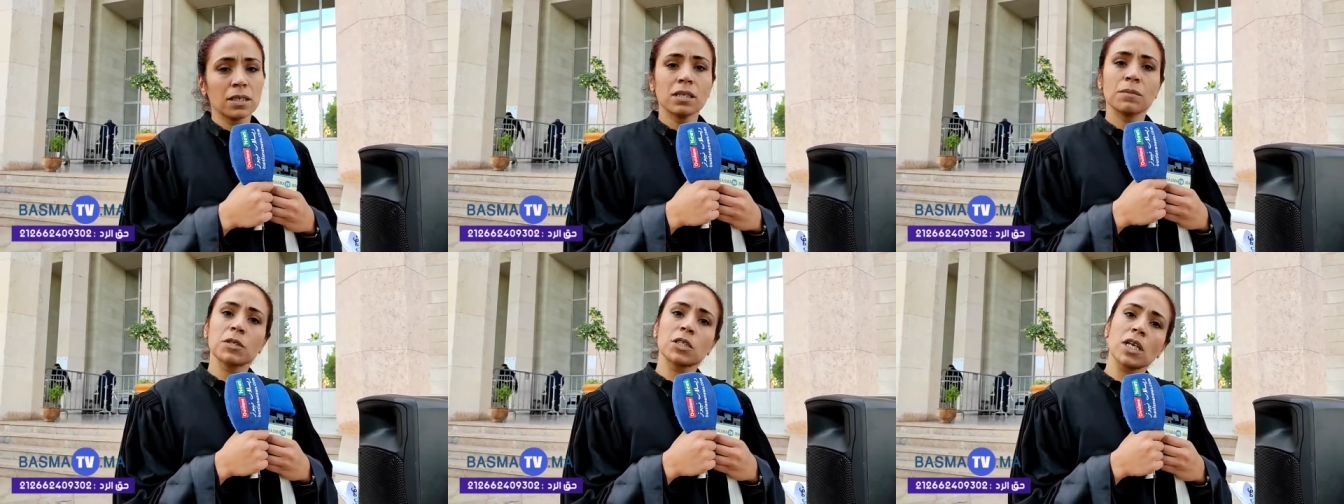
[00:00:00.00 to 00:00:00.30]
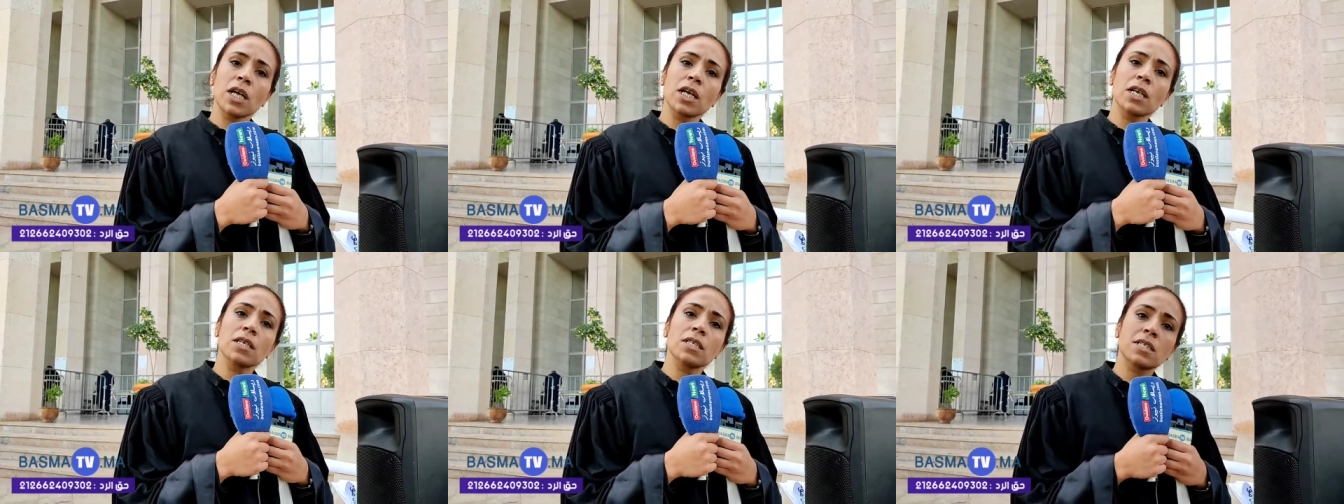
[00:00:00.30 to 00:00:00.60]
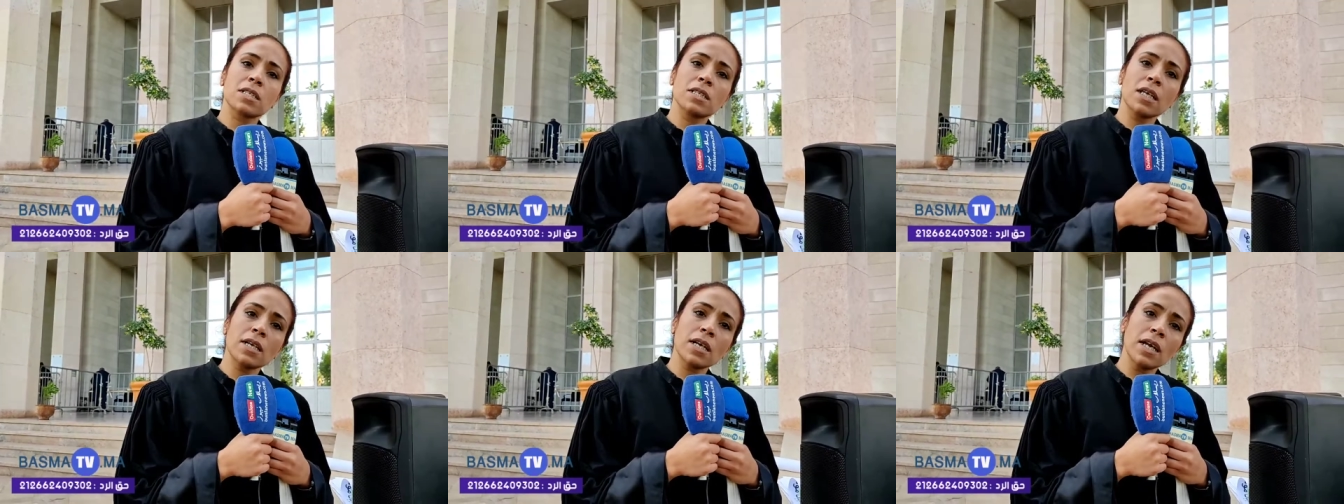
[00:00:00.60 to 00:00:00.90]
باش
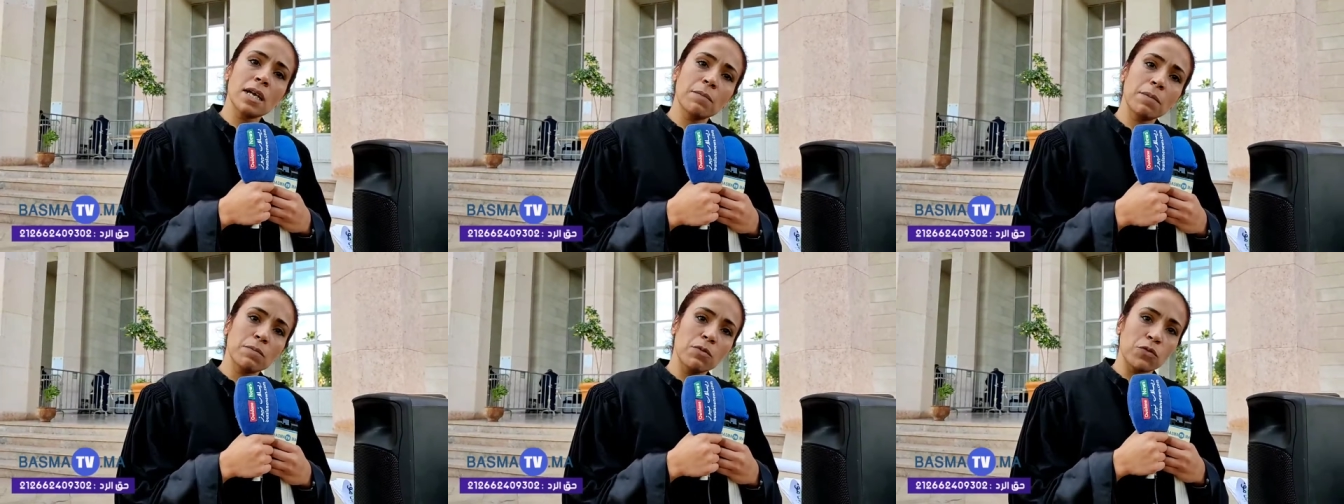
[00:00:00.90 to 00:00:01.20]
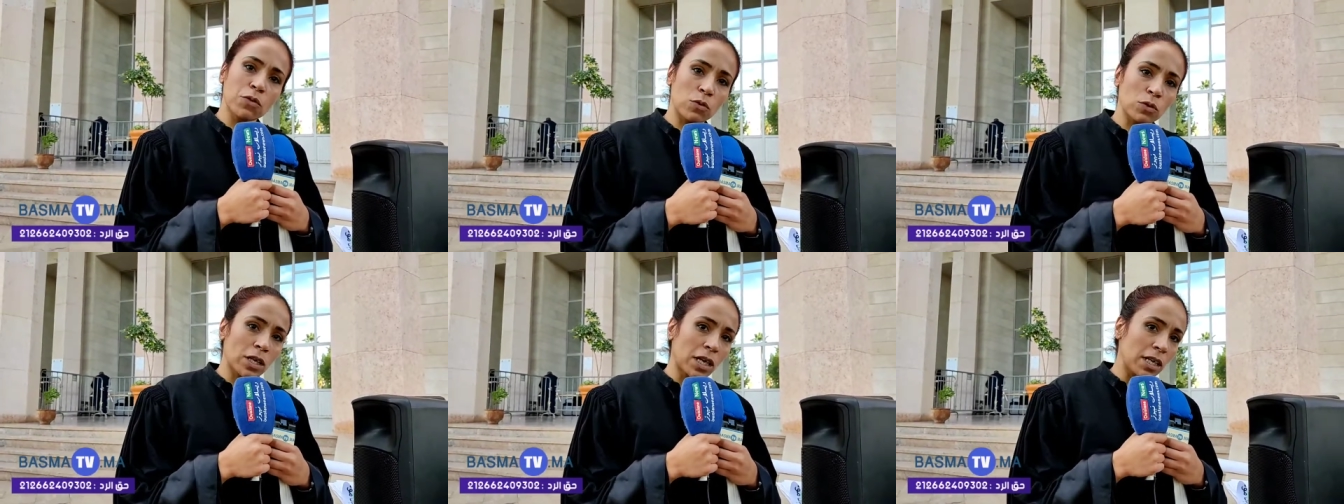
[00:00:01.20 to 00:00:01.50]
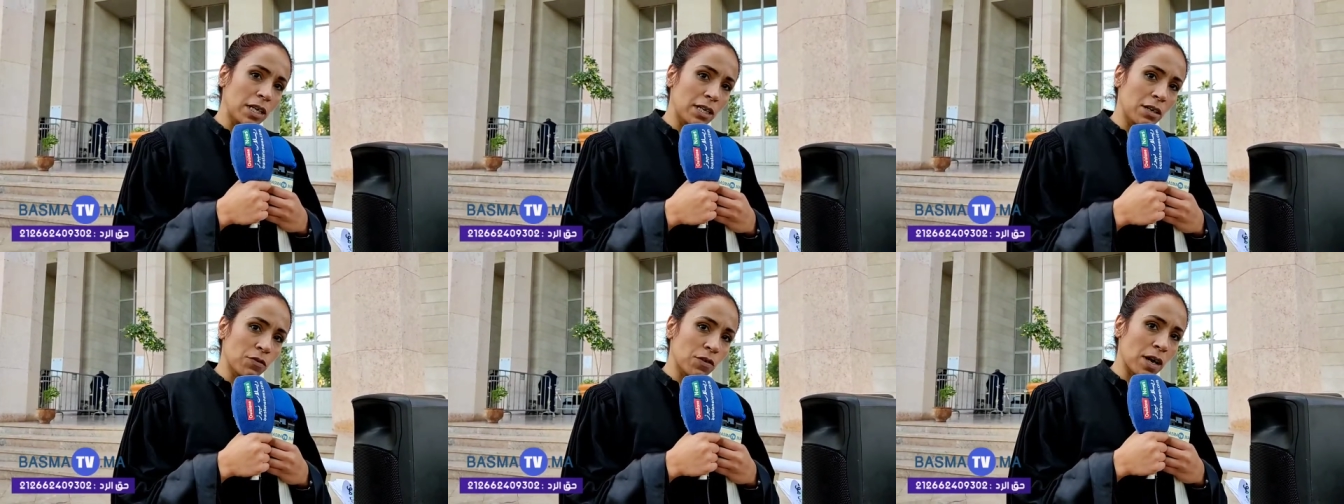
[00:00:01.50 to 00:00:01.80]
نخلص الضرائب يعني المفروضه
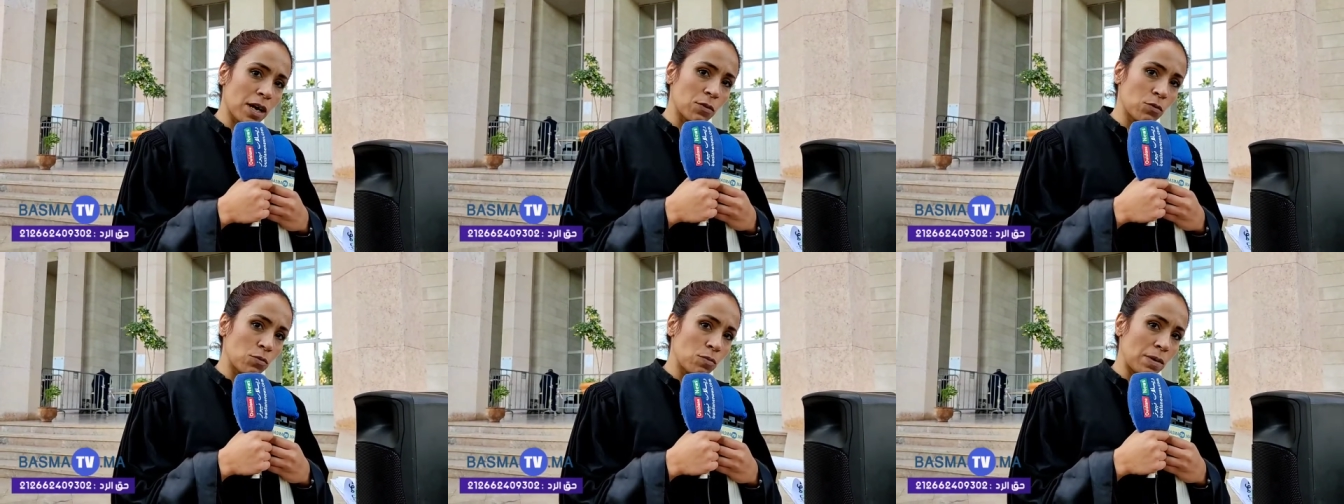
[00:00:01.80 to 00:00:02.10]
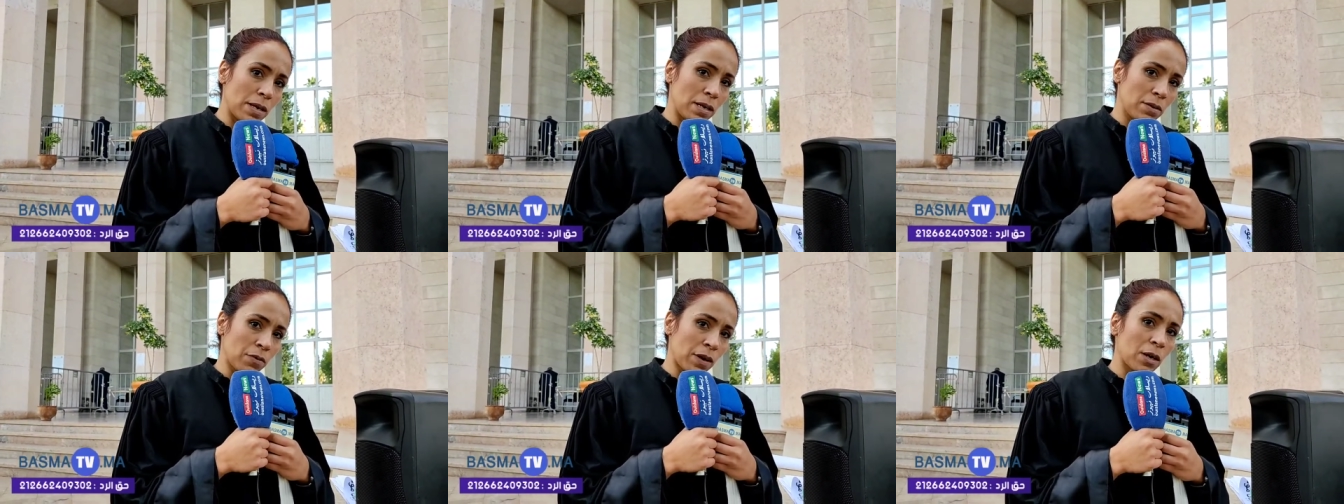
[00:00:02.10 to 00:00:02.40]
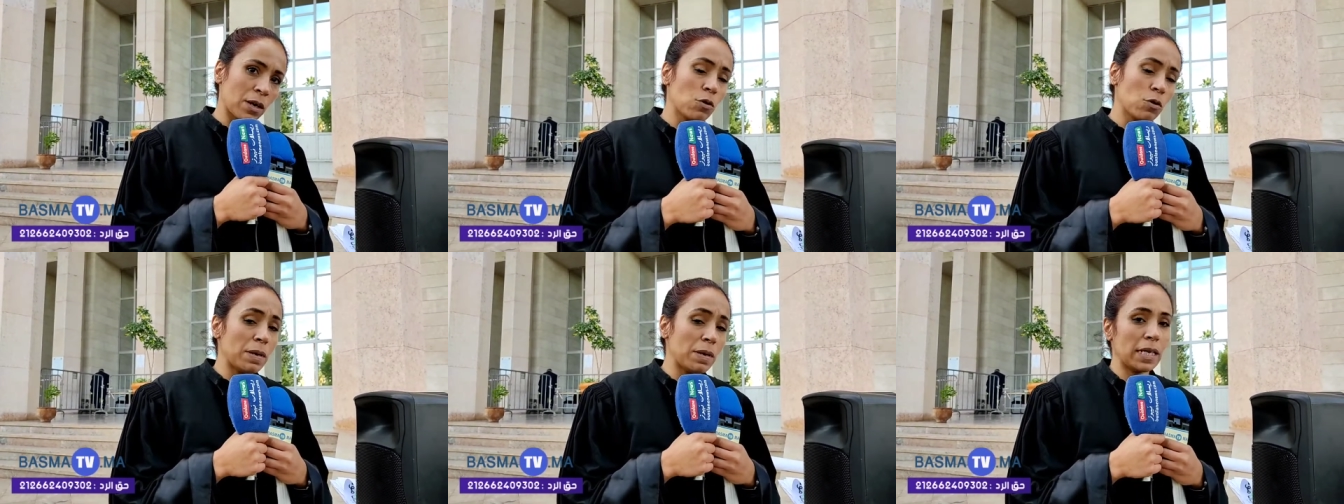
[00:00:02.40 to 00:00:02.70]
عليا في قانون في
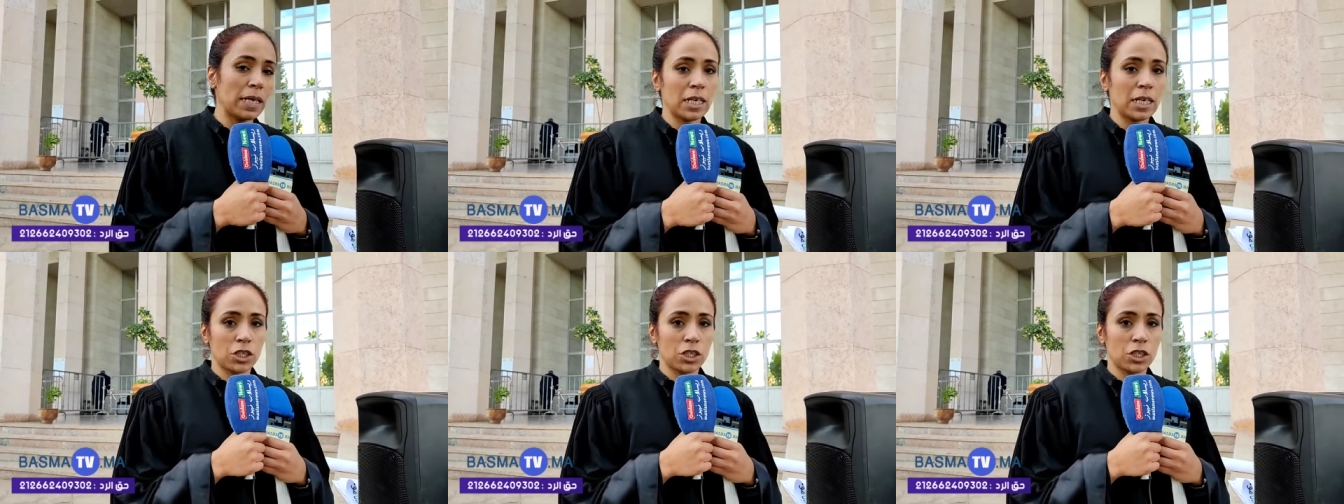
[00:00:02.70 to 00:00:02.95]
قانون الماليه